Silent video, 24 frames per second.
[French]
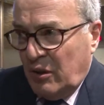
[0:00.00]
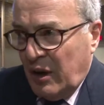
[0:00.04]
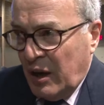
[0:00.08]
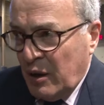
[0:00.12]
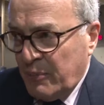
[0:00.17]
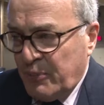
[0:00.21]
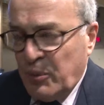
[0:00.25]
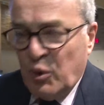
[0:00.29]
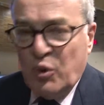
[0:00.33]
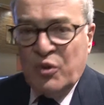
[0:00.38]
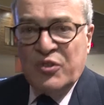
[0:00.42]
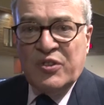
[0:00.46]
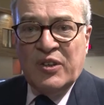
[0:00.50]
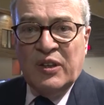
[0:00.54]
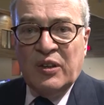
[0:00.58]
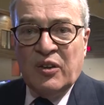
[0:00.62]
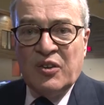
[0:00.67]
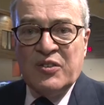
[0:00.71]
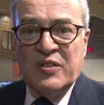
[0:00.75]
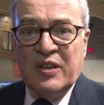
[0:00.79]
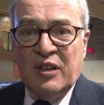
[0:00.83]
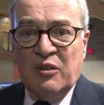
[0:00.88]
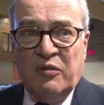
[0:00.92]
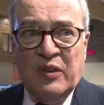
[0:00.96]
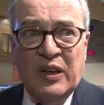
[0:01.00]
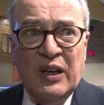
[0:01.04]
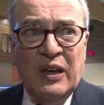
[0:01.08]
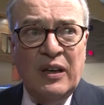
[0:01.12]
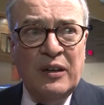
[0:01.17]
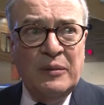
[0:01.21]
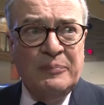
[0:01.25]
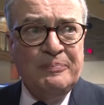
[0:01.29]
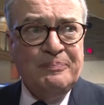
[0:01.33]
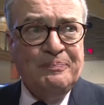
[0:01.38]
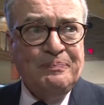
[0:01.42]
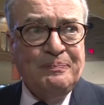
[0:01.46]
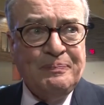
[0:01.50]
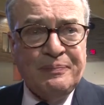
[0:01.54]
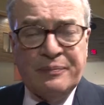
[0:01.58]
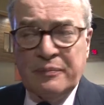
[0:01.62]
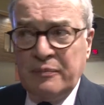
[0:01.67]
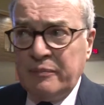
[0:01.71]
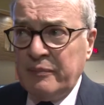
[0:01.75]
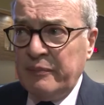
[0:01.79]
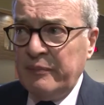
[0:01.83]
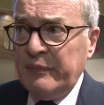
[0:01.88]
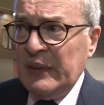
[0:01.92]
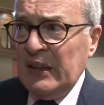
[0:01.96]
impulsées dans cette ville.
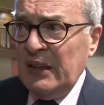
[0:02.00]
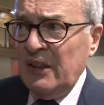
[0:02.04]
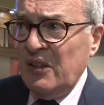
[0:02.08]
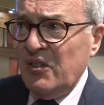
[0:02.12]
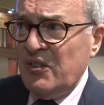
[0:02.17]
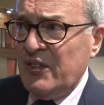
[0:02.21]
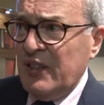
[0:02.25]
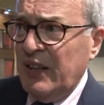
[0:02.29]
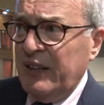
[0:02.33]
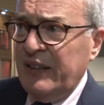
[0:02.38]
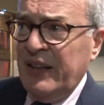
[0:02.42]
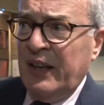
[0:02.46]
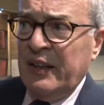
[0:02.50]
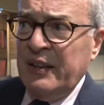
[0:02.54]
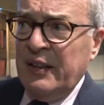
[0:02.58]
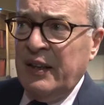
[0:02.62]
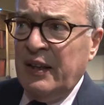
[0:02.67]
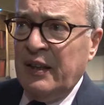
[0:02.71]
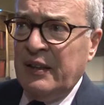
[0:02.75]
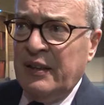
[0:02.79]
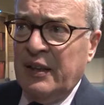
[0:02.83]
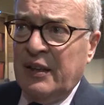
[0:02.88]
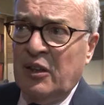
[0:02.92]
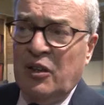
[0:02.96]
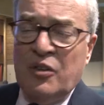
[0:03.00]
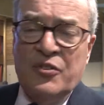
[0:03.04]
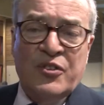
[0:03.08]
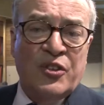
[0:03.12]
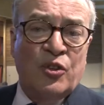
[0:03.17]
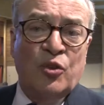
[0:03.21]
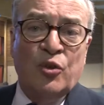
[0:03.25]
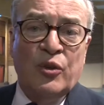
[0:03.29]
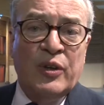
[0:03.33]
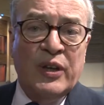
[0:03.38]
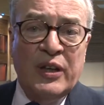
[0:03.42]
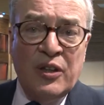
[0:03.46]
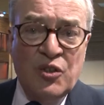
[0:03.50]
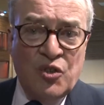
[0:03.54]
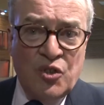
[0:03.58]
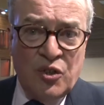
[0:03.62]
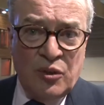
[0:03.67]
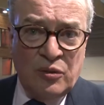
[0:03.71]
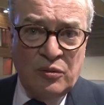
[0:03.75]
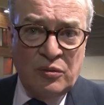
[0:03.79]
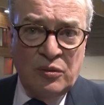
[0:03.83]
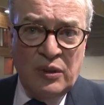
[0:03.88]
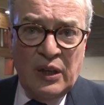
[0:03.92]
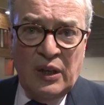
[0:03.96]
C'est la dernière des grandes
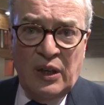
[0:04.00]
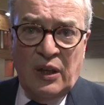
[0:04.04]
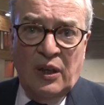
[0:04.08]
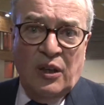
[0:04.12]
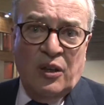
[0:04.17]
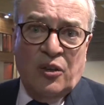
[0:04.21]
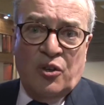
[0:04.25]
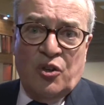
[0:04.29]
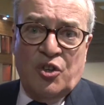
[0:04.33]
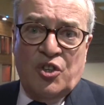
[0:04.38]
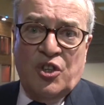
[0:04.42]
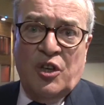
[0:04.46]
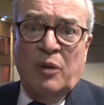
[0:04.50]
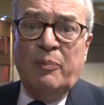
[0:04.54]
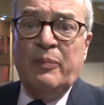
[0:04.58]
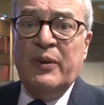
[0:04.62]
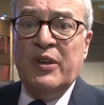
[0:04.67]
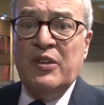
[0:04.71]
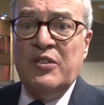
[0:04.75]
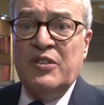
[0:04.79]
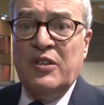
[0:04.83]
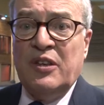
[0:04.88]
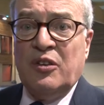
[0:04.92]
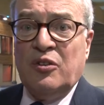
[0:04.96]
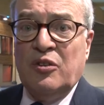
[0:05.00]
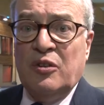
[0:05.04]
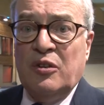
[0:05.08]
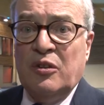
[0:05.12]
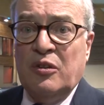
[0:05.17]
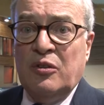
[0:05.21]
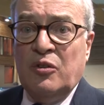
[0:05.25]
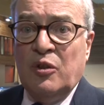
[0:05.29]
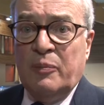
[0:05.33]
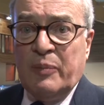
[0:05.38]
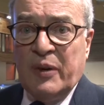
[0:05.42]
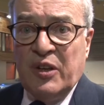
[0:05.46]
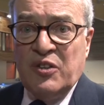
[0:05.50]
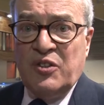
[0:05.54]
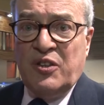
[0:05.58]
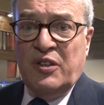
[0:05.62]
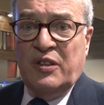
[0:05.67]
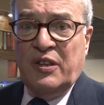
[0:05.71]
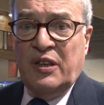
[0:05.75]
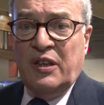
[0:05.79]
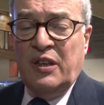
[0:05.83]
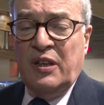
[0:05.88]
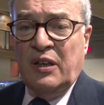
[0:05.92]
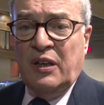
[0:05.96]
inaugurations que j'ai le plaisir de,
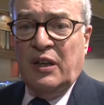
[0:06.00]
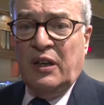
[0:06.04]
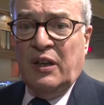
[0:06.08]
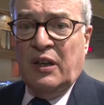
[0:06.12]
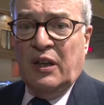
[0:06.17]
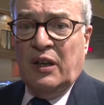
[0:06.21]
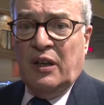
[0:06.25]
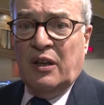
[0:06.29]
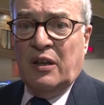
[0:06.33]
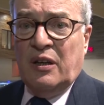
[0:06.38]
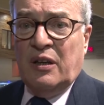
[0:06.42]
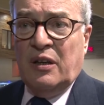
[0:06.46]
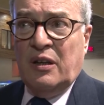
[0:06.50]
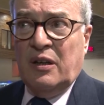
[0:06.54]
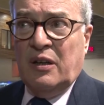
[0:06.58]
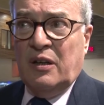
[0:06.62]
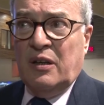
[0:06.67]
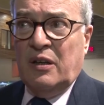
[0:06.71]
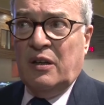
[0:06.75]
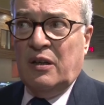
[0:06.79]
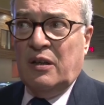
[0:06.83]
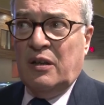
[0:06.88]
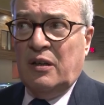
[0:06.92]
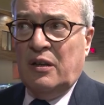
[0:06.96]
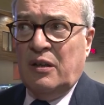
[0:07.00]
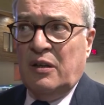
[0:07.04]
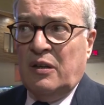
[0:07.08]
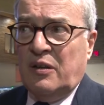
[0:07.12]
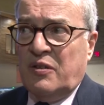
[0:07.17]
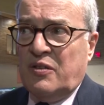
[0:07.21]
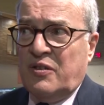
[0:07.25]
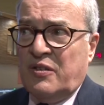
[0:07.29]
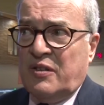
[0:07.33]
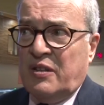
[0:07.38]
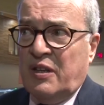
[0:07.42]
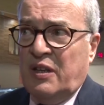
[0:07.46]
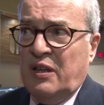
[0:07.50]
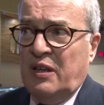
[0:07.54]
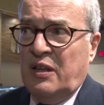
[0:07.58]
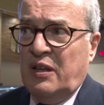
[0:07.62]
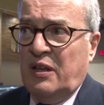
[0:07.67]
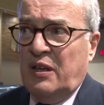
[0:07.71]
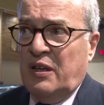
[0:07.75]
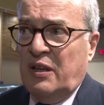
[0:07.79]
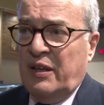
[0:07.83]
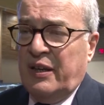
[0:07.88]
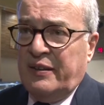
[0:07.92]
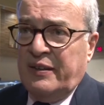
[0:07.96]
présider.
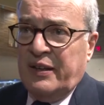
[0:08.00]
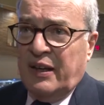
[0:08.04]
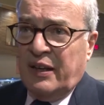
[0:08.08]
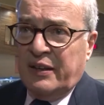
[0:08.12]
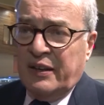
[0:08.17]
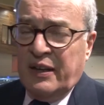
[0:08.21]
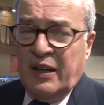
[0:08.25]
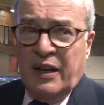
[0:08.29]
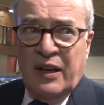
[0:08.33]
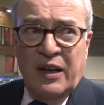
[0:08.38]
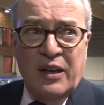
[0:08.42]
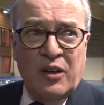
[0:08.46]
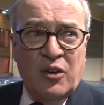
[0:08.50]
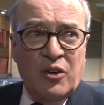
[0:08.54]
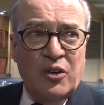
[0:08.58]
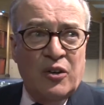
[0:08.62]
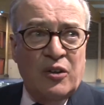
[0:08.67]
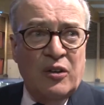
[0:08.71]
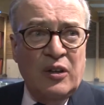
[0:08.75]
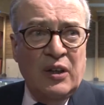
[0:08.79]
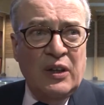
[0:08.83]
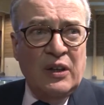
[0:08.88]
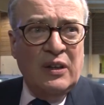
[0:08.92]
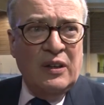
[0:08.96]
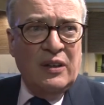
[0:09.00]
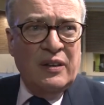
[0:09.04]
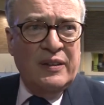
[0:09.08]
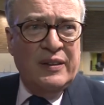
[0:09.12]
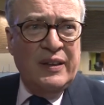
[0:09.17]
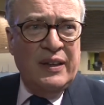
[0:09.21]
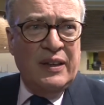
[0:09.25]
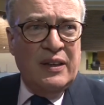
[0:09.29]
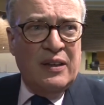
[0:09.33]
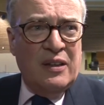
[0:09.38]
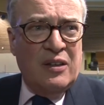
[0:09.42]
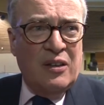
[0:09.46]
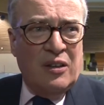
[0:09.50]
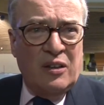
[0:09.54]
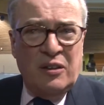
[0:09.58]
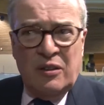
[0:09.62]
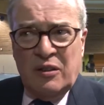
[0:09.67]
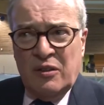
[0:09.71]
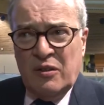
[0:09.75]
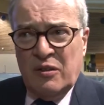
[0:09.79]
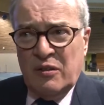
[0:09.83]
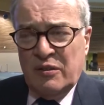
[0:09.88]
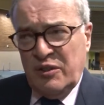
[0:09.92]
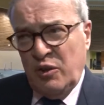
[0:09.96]
c'est la dernière
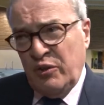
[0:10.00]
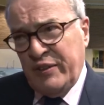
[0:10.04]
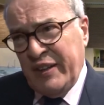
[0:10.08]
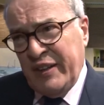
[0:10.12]
c'est le